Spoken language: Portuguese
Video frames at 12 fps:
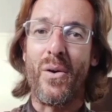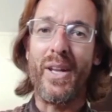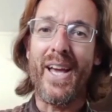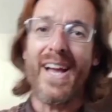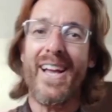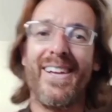
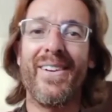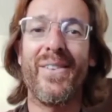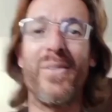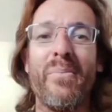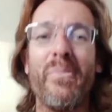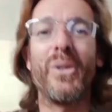Olá,
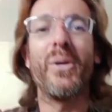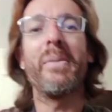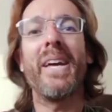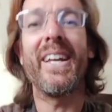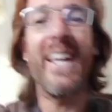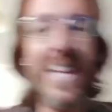meu
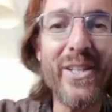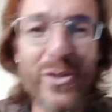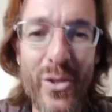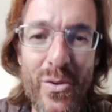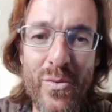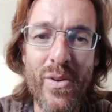nome é
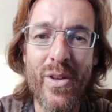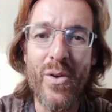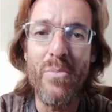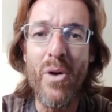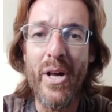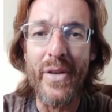Gladson, eu
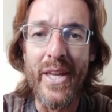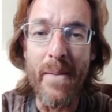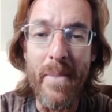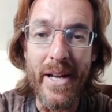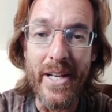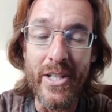moro em
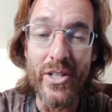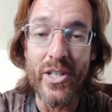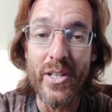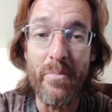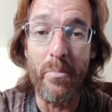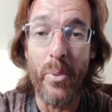
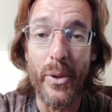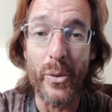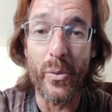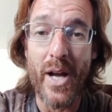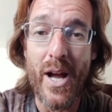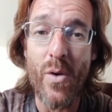Amarante,
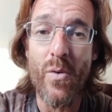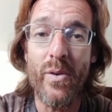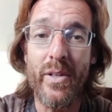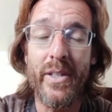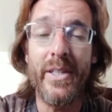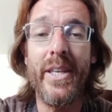
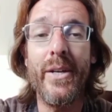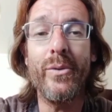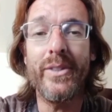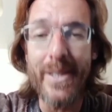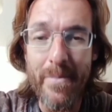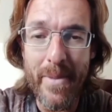Portugal e
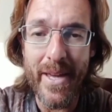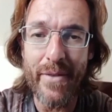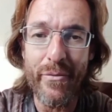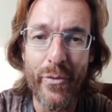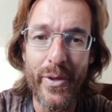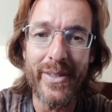eu também
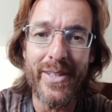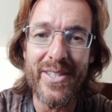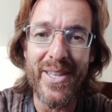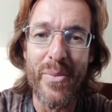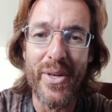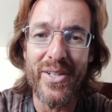fui
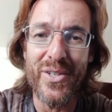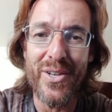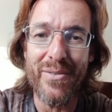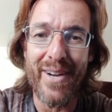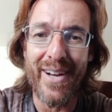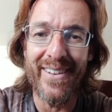testemunha de
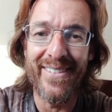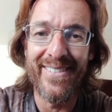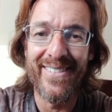Jeová.